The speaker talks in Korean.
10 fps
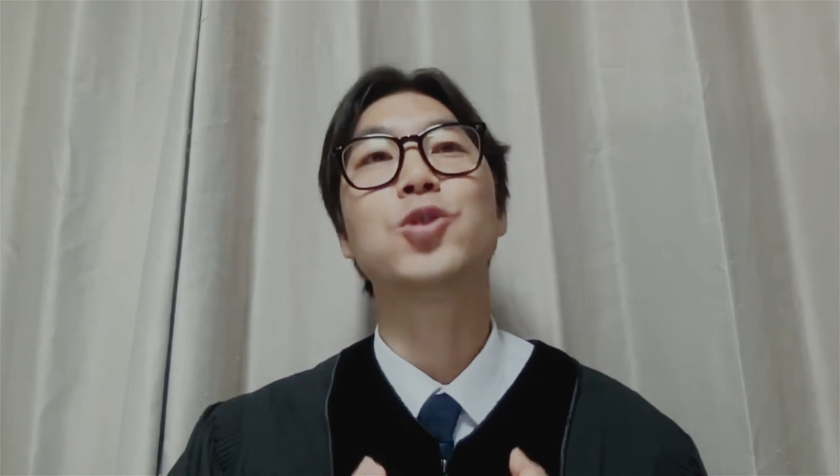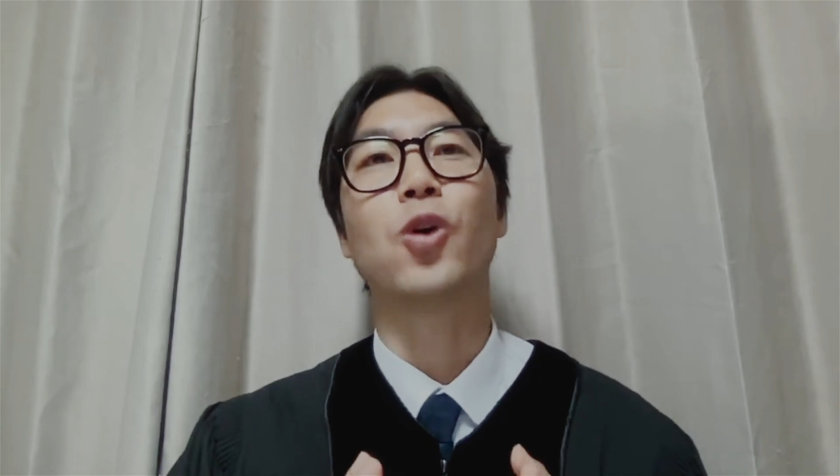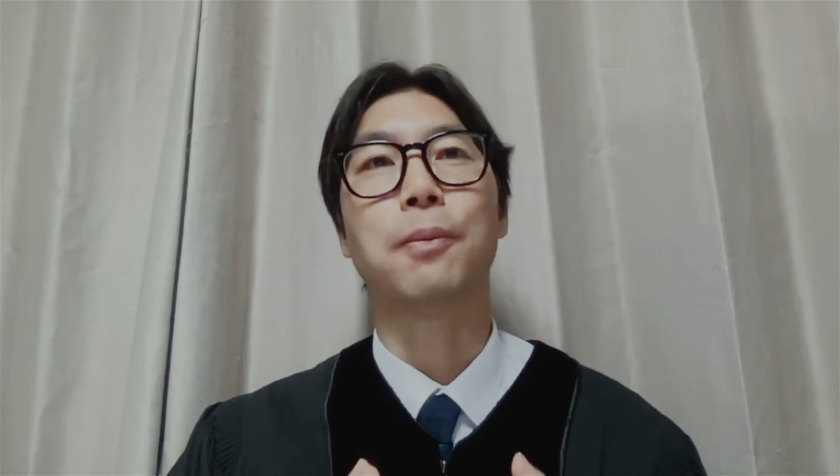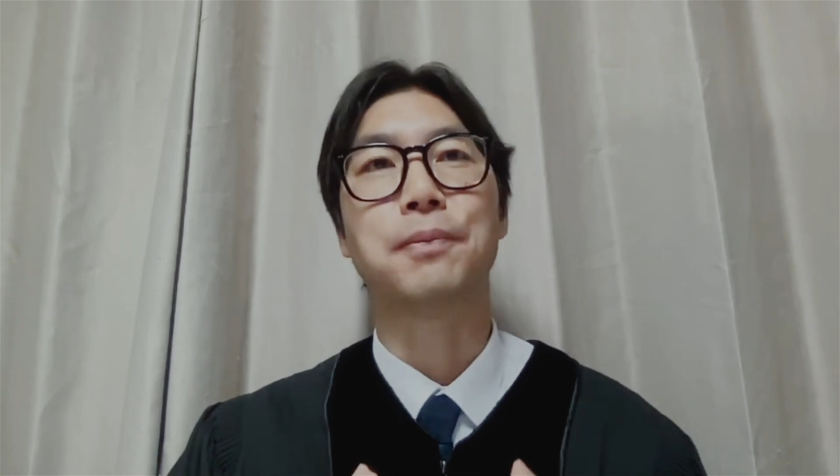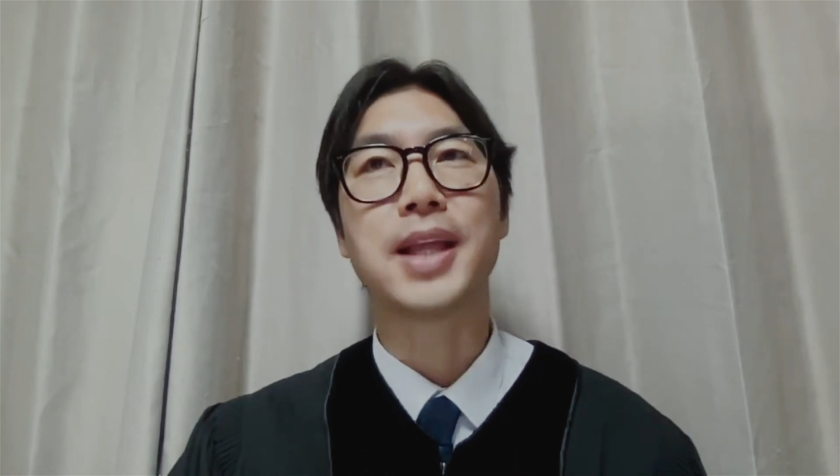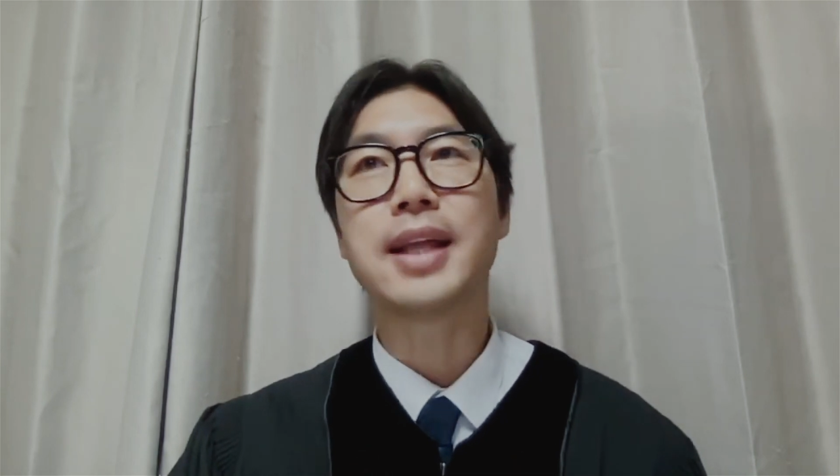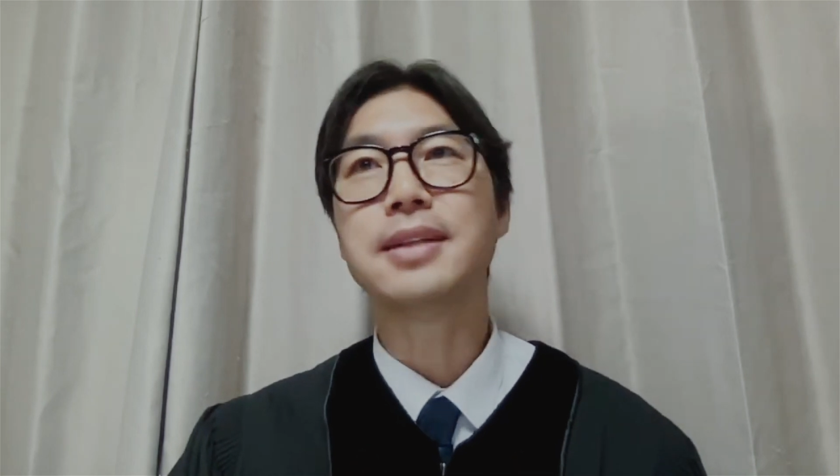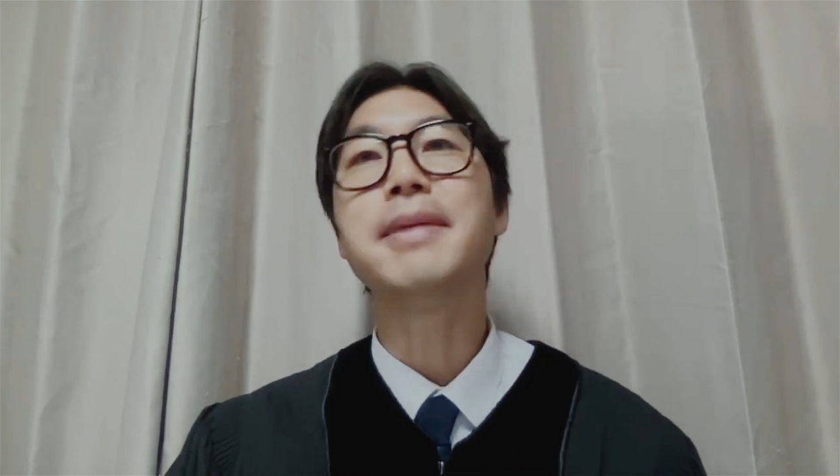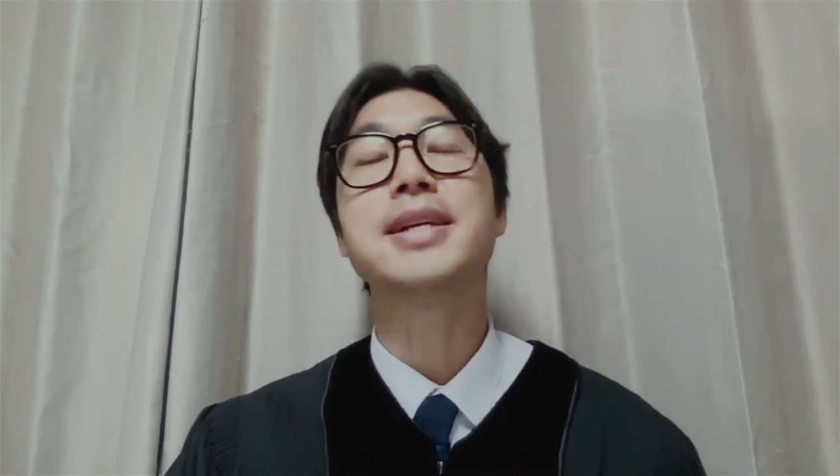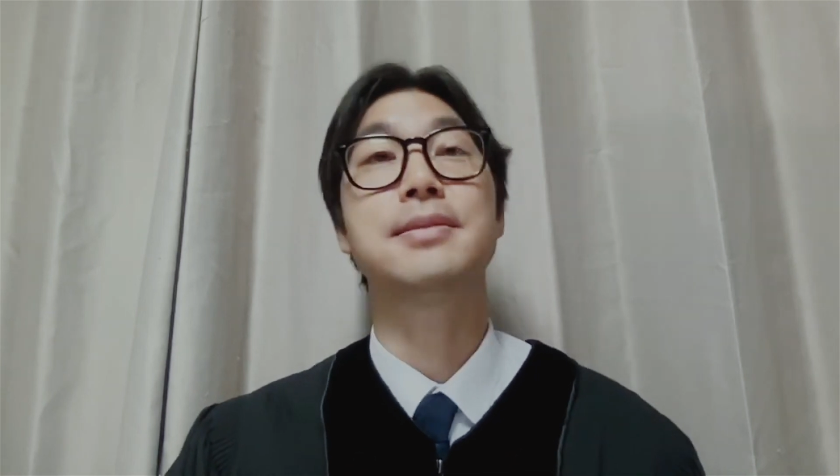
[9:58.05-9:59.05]
수
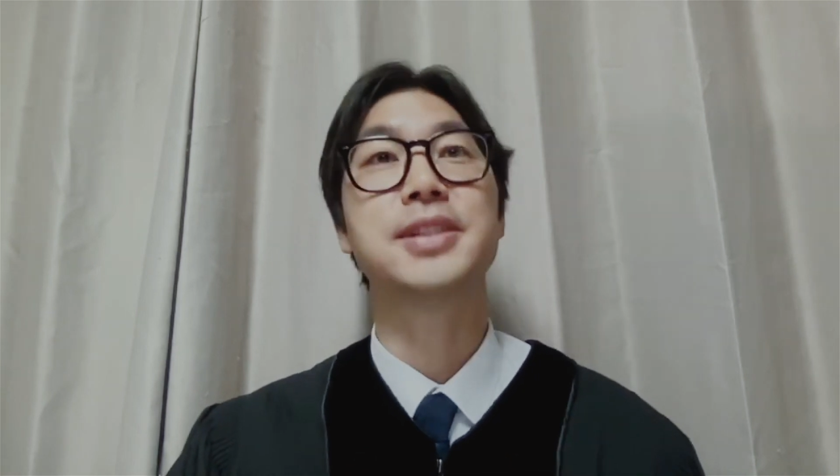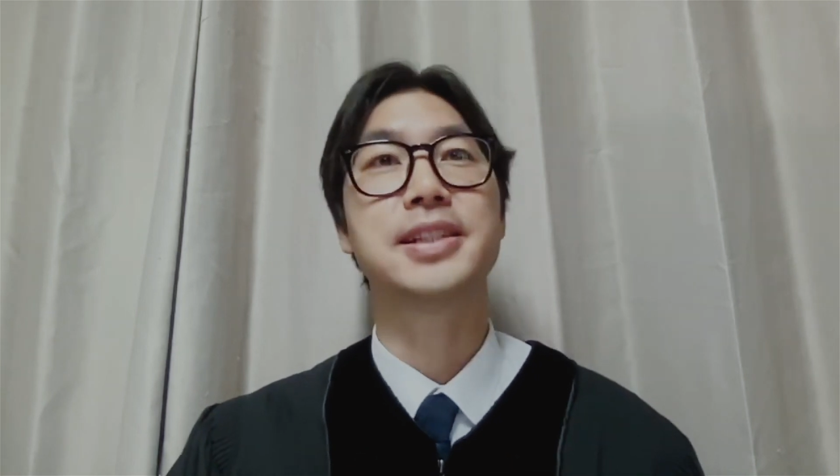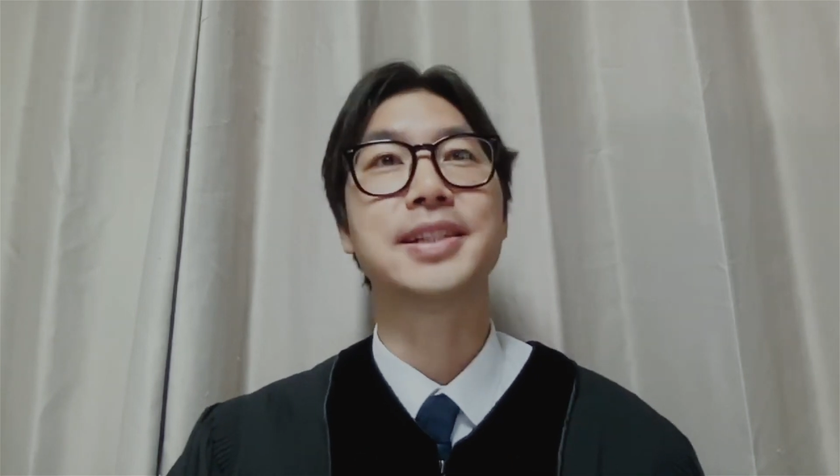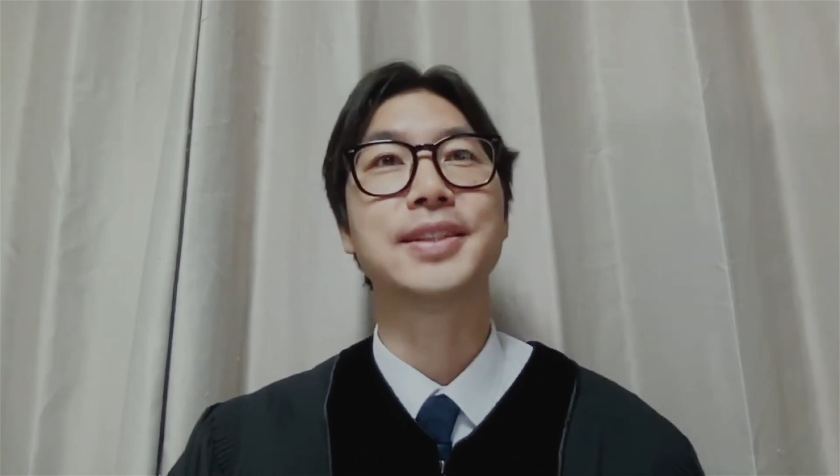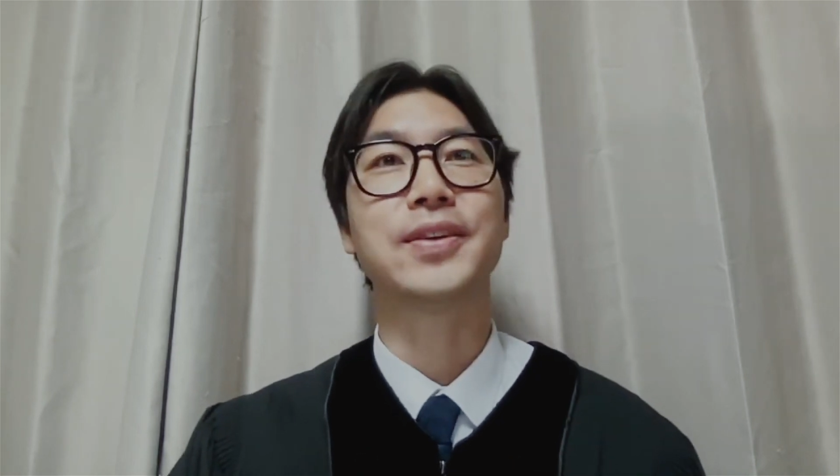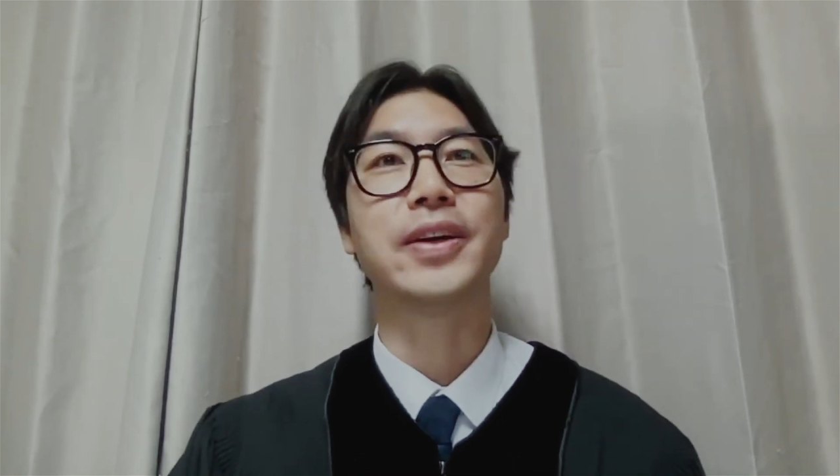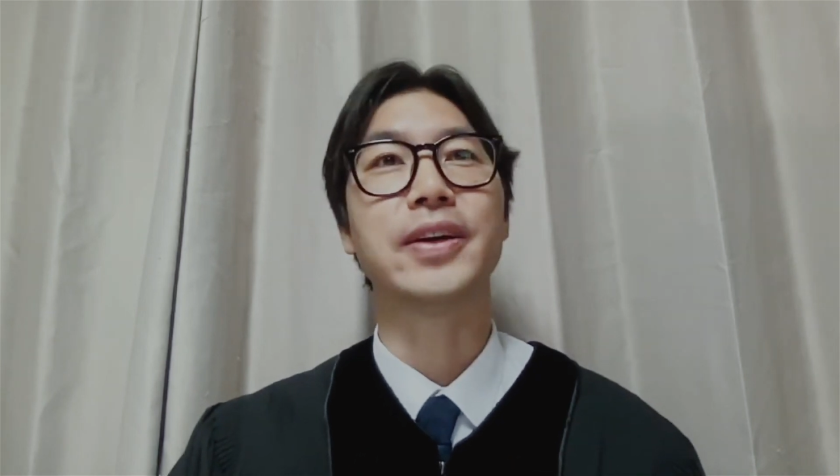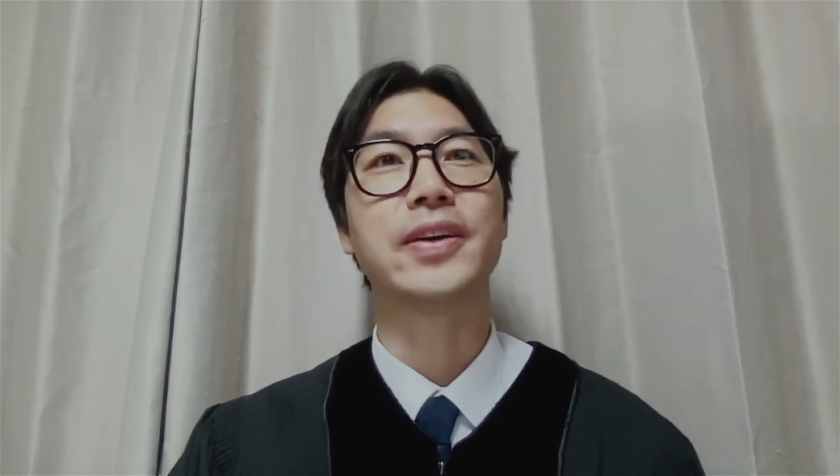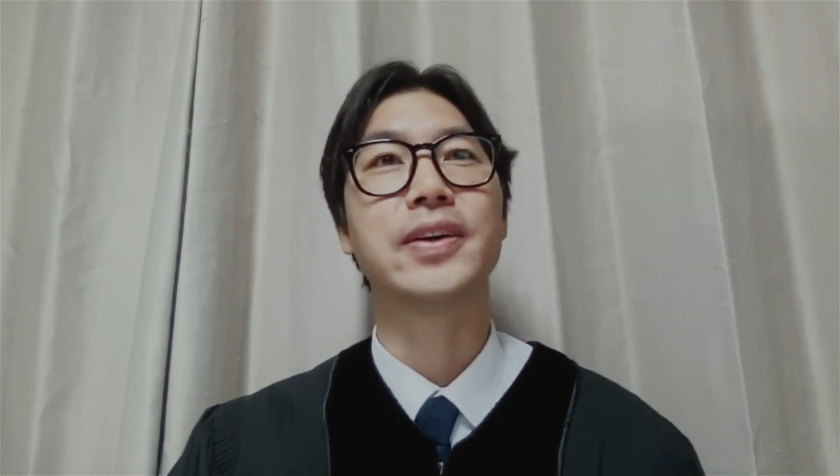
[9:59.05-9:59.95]
없다는 말씀을 드리는 거예요.